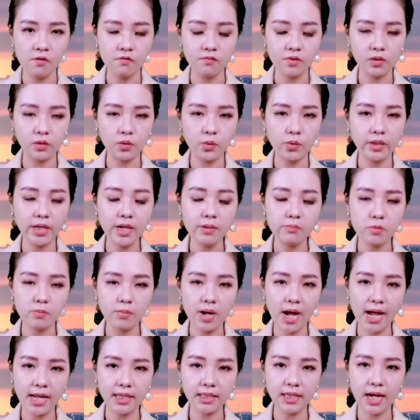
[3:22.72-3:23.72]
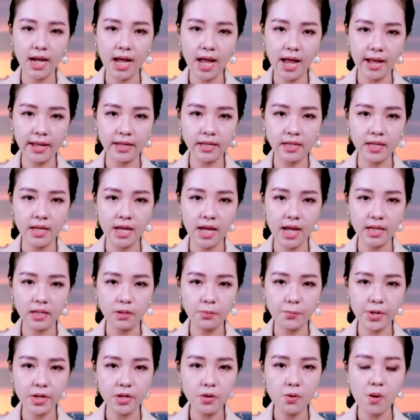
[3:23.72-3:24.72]
vào tối ngày hai tháng hai, anh
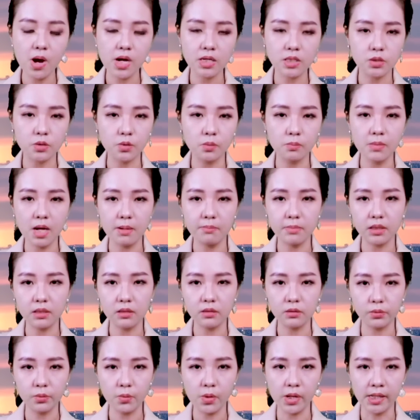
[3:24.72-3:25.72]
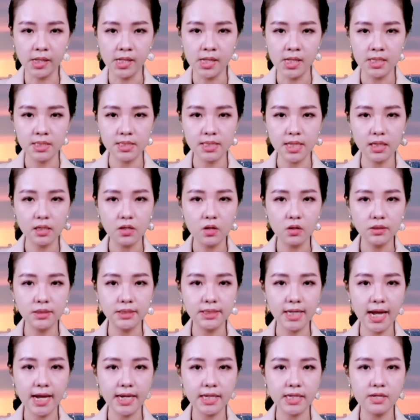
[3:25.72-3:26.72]
Nguyễn Hoàng Dũng ba mươi tư tuổi dẫn con
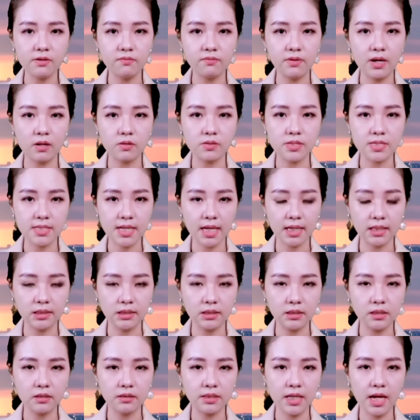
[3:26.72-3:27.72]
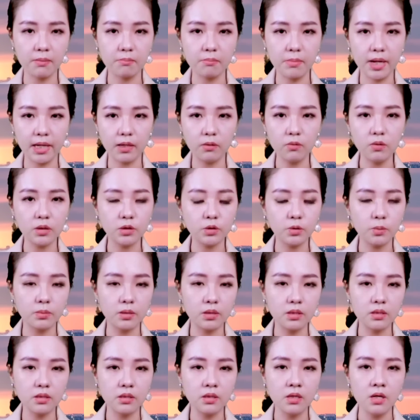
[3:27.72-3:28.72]
trai đi vào sảnh chờ thang máy của chung
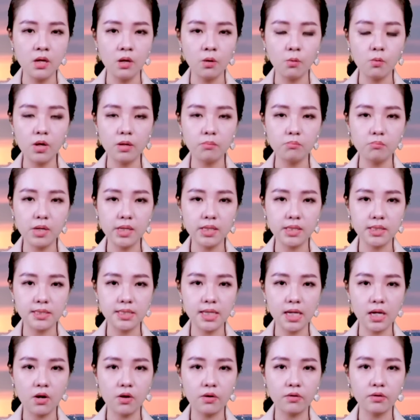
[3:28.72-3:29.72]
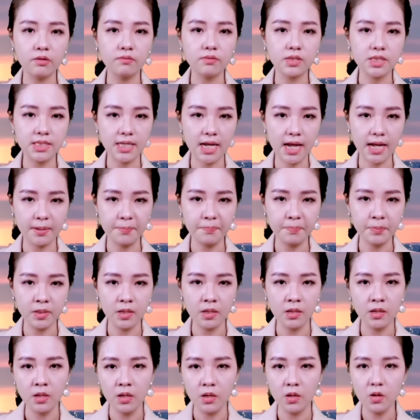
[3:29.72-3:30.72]
cư quận bảy Sài Gòn Riverside.
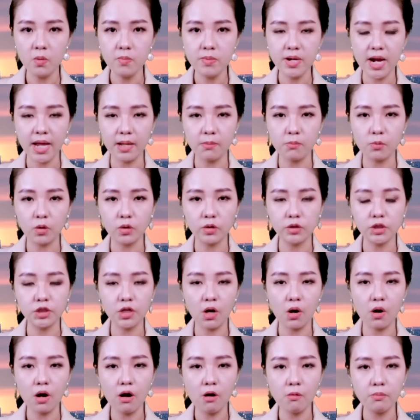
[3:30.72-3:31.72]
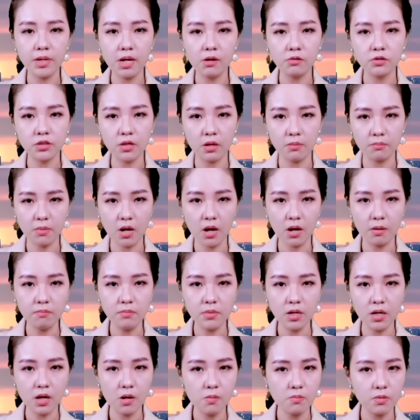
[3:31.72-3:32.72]
Lúc này một con chó không đeo dọa mõm,
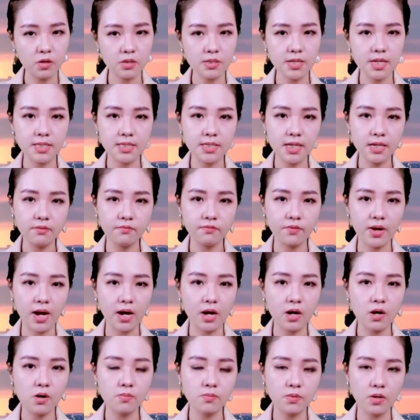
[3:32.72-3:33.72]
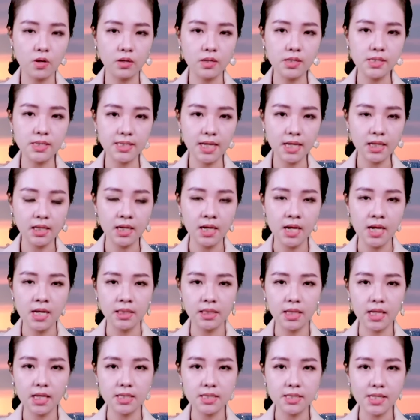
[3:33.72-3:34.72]
không có dây xích và không có người dắt
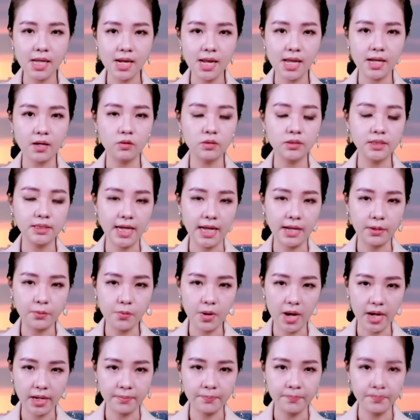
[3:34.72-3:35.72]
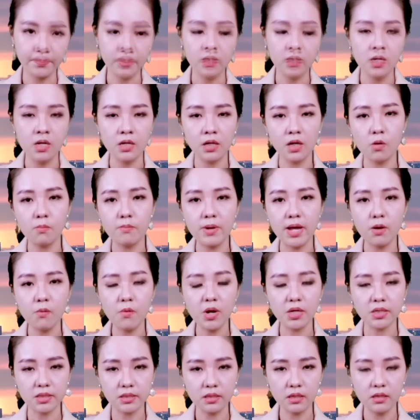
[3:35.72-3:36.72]
tiến sát lại con trai của anh. Cậu bé
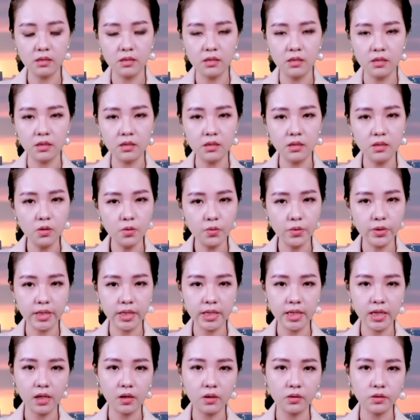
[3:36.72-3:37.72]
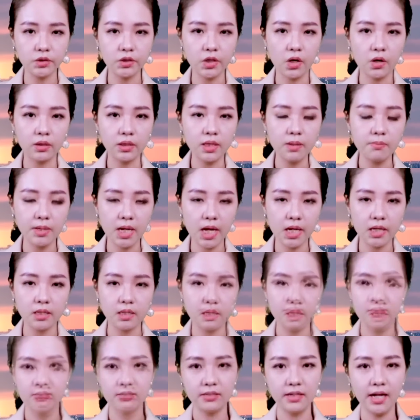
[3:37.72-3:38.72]
hoảng sợ, cứ lùi khi con chó tiếp cận.
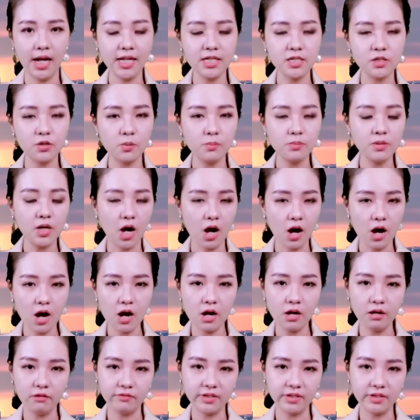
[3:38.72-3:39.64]
Anh Dũng có hỏi